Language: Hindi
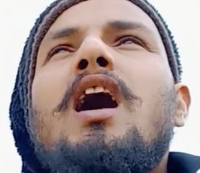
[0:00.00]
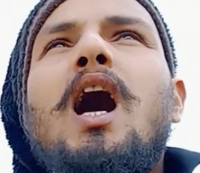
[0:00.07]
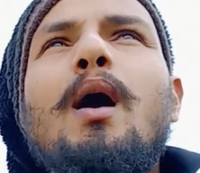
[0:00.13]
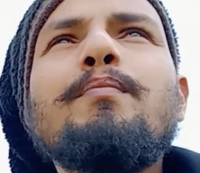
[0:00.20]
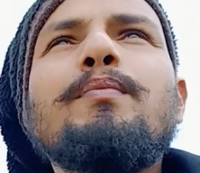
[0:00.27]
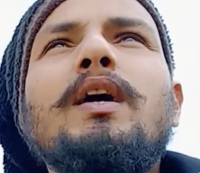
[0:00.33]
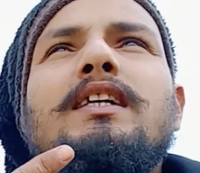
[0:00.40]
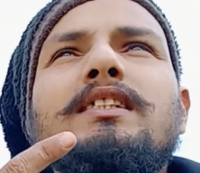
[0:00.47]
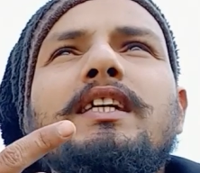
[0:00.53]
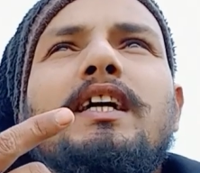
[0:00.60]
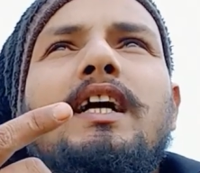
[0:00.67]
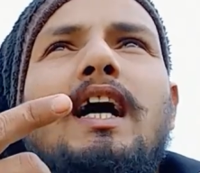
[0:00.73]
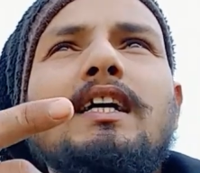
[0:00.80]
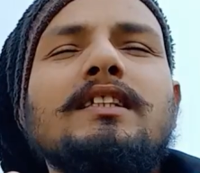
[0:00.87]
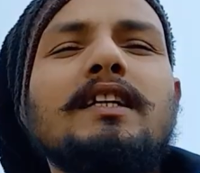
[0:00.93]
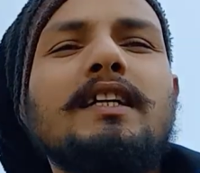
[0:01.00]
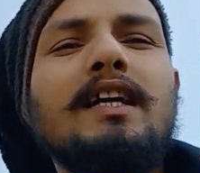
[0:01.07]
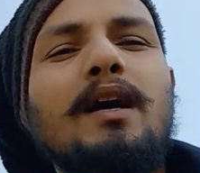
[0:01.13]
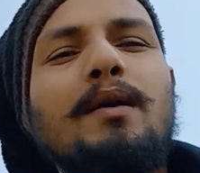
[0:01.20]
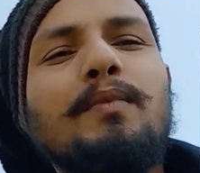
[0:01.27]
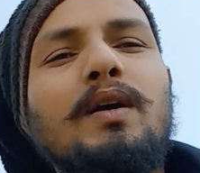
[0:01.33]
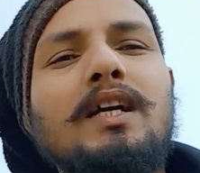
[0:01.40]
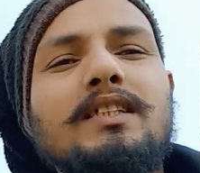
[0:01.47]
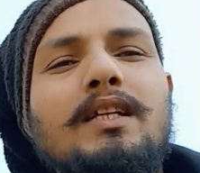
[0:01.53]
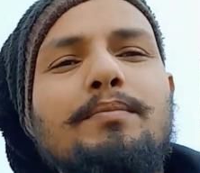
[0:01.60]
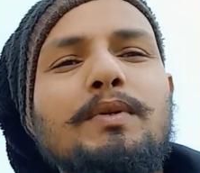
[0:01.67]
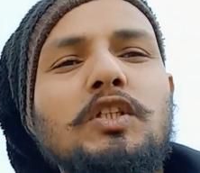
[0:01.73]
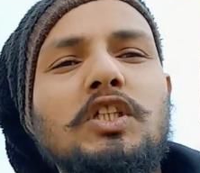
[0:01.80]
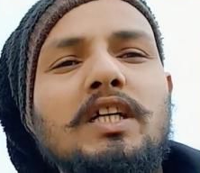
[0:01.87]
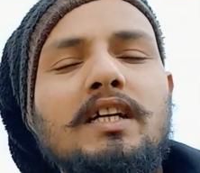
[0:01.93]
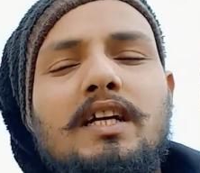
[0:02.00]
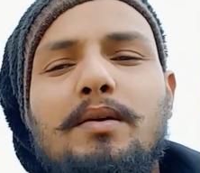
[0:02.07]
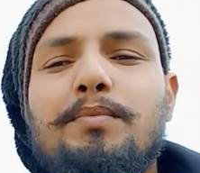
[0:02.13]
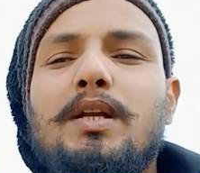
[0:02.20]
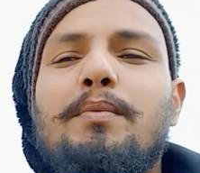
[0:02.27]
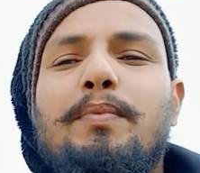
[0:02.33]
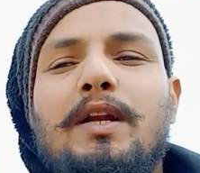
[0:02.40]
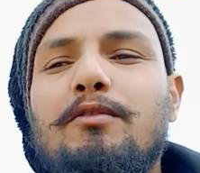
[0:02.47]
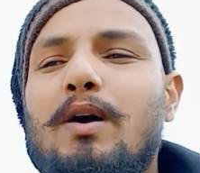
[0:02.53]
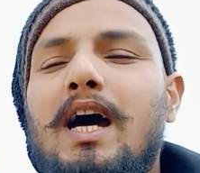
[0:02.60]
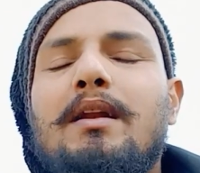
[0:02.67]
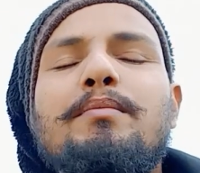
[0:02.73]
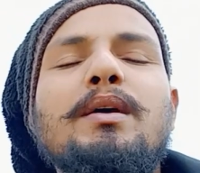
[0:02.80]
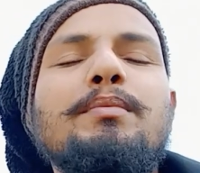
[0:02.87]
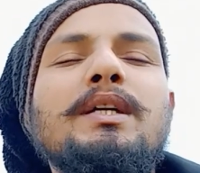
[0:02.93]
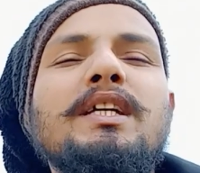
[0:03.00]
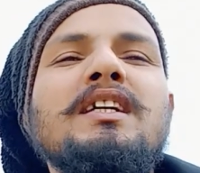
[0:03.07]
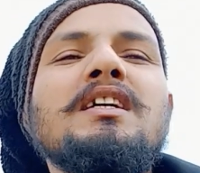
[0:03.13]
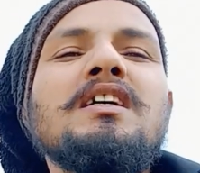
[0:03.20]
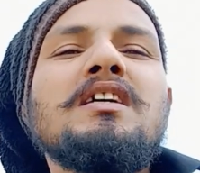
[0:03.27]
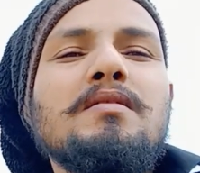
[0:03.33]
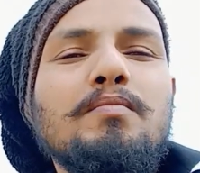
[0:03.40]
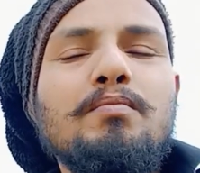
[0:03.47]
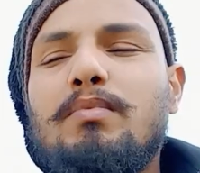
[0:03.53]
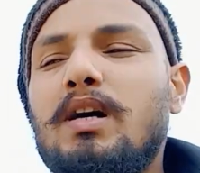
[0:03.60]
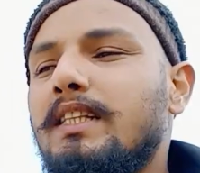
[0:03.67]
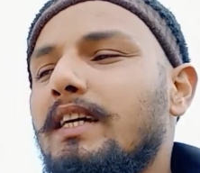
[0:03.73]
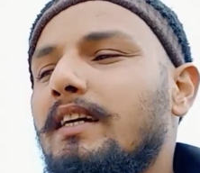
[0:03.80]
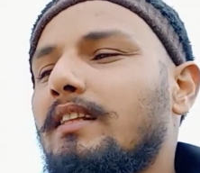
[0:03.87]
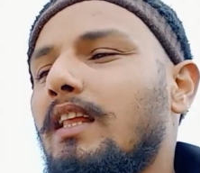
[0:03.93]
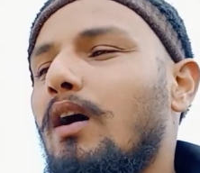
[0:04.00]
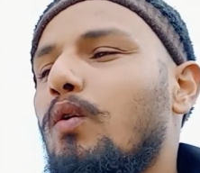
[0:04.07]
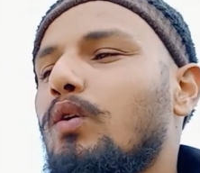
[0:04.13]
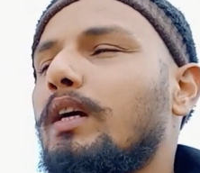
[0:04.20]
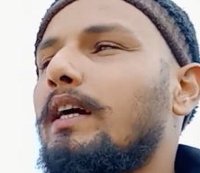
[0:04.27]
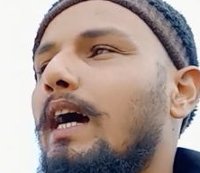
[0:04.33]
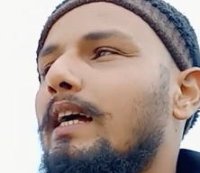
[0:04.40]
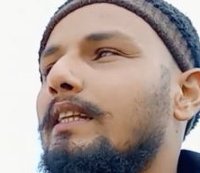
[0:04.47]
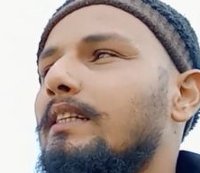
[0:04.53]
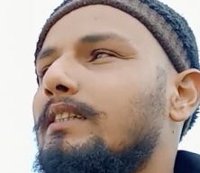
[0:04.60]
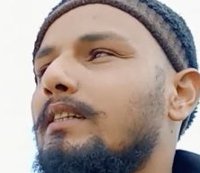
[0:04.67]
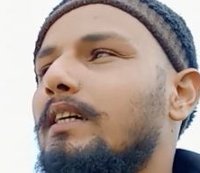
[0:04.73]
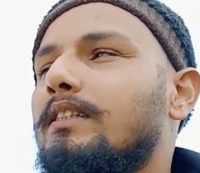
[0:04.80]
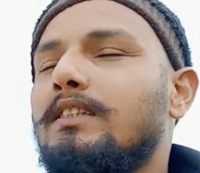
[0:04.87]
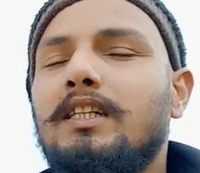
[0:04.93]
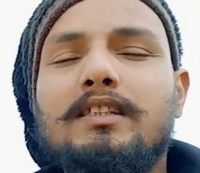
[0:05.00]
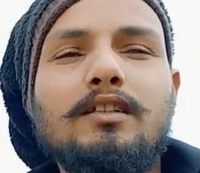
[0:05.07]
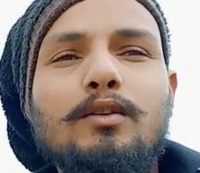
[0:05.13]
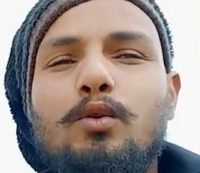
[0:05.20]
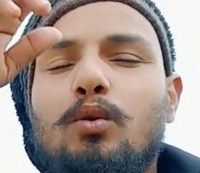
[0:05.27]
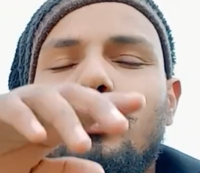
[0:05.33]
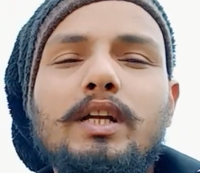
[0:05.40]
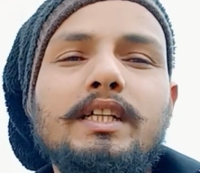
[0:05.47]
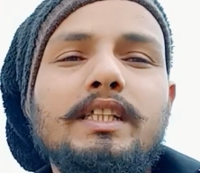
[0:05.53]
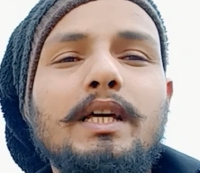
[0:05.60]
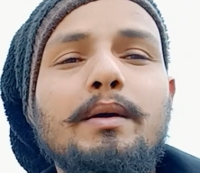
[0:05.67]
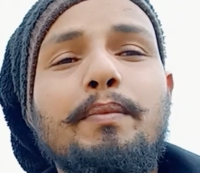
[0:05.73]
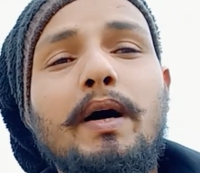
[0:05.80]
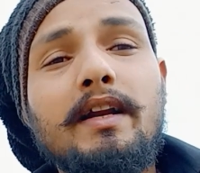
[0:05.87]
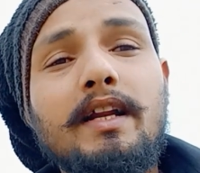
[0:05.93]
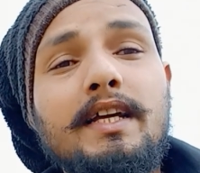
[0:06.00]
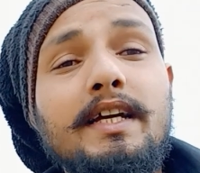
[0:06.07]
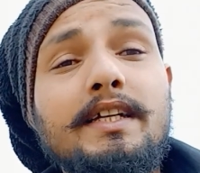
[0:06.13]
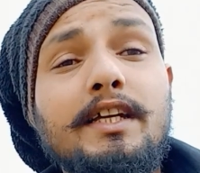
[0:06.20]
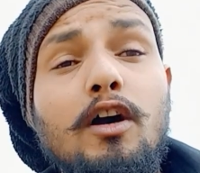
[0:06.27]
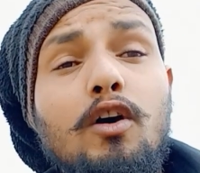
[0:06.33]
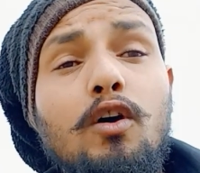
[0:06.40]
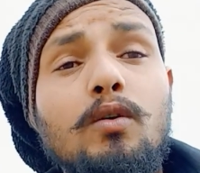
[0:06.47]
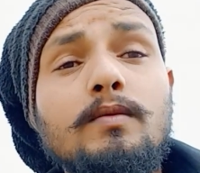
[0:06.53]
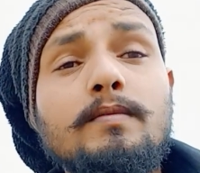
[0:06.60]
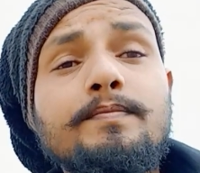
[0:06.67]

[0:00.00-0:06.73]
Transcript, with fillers: हम कैसे खा सकें हम कैसे पी सकें अपने परिवार में भी मैं देखता हूँ कि कायदे से अच्छे से लोग नहीं दे पा रहे हैं क्यों